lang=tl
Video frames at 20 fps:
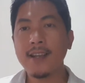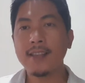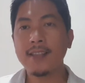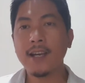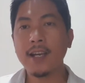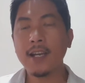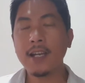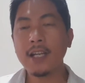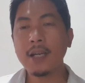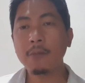
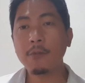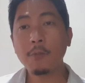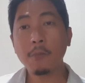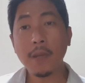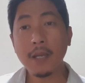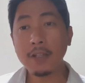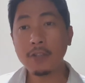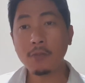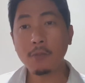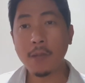Dahil nga po
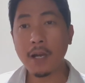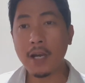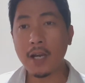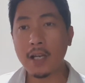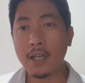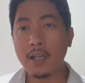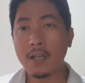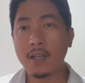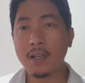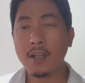medyo
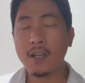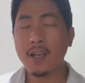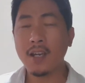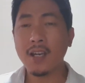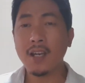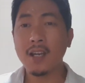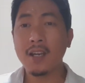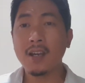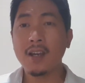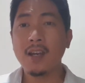mahal.
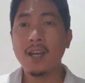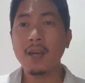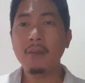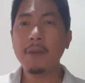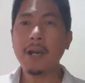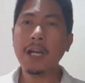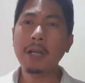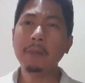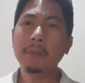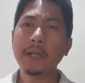Eh
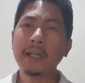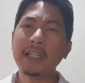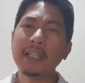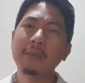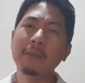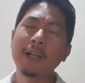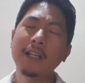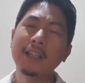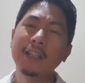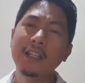mahal pala, hindi
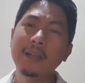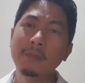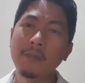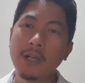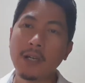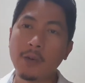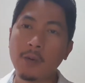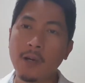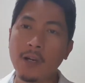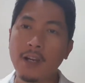mahal din ang
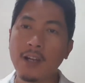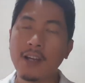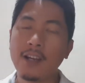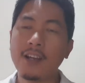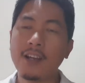paggawa.